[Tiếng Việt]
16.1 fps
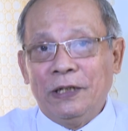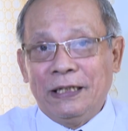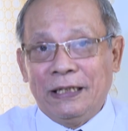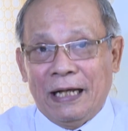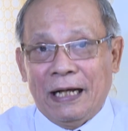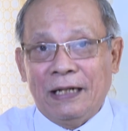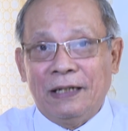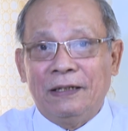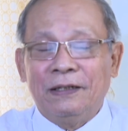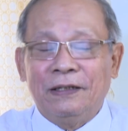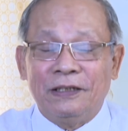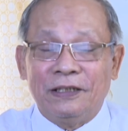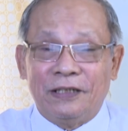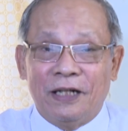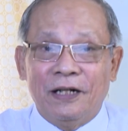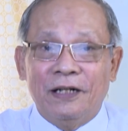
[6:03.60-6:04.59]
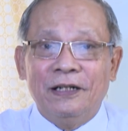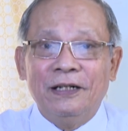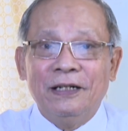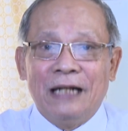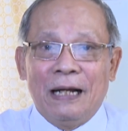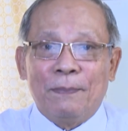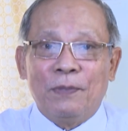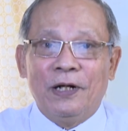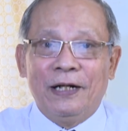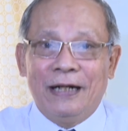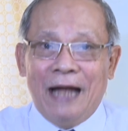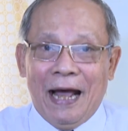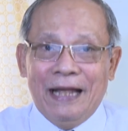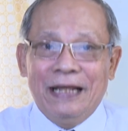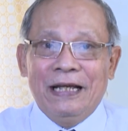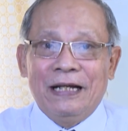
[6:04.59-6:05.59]
chức khác cử làm người
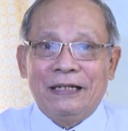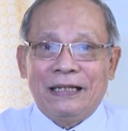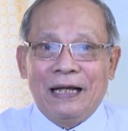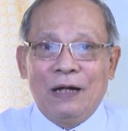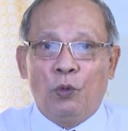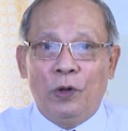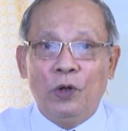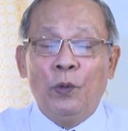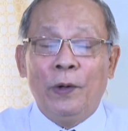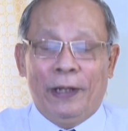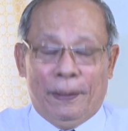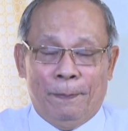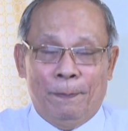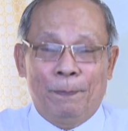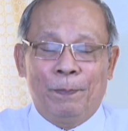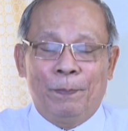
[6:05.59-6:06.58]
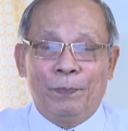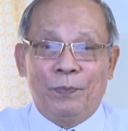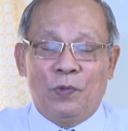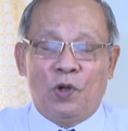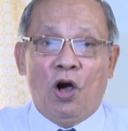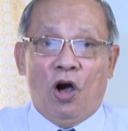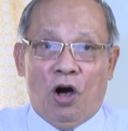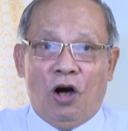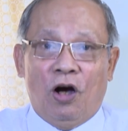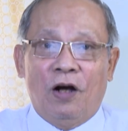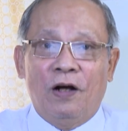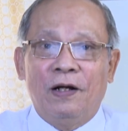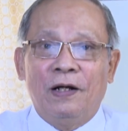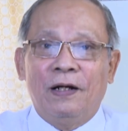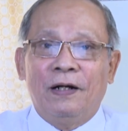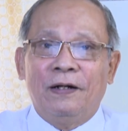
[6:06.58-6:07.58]
đại diện theo quỹ quyền cho họ
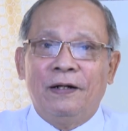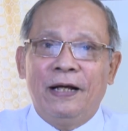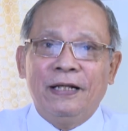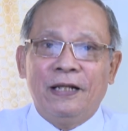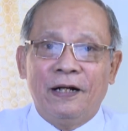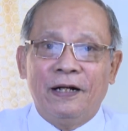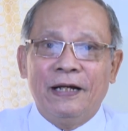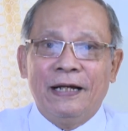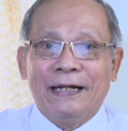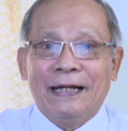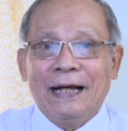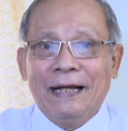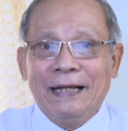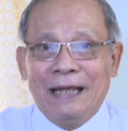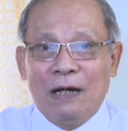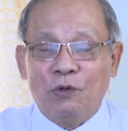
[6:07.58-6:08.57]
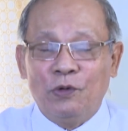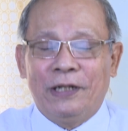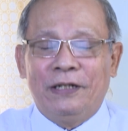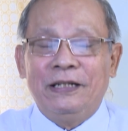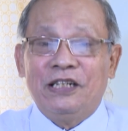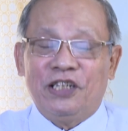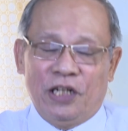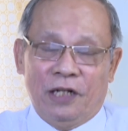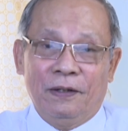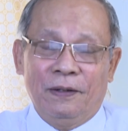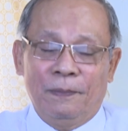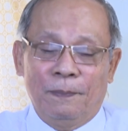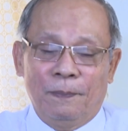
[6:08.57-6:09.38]
để thực hiện các cái giao dịch dân sự.